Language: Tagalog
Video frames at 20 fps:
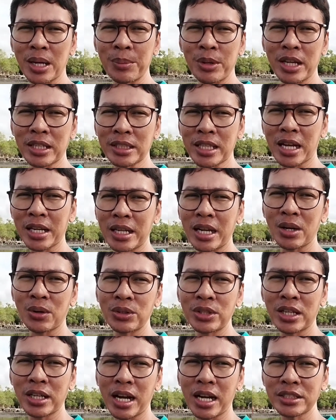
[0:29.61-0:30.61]
may atake ako
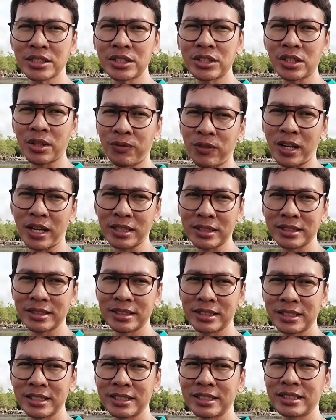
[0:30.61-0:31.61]
ng acid reflux.